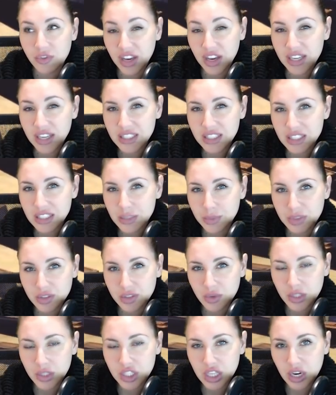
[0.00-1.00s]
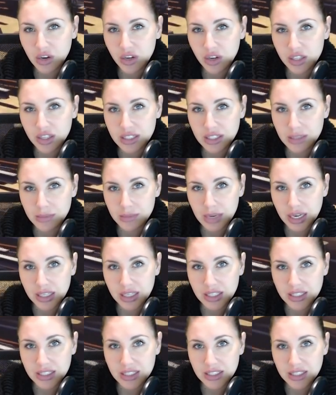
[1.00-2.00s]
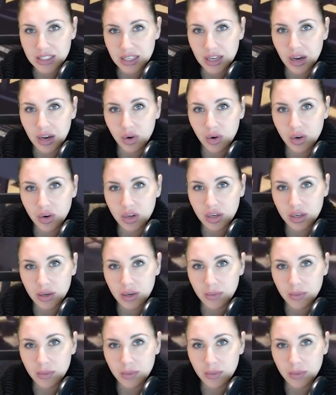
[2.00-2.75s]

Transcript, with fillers: fertig mit Twitch-Alerts gemacht, dass es dann auch...